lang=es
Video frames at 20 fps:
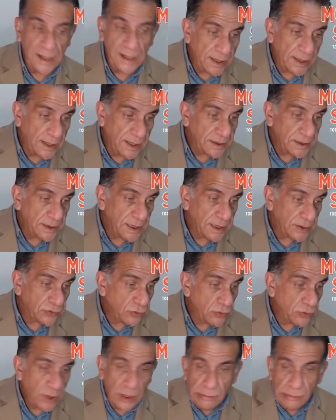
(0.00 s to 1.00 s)
la
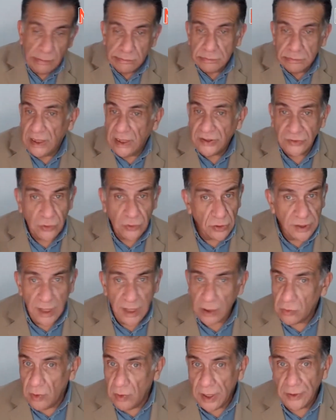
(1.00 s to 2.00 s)
candidatura, estoy de
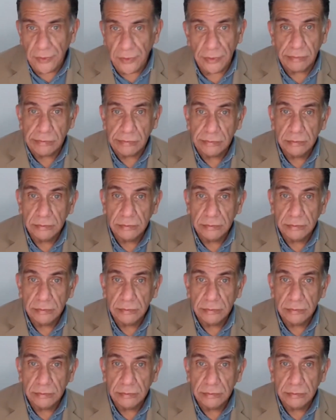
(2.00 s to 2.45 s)
acuerdo.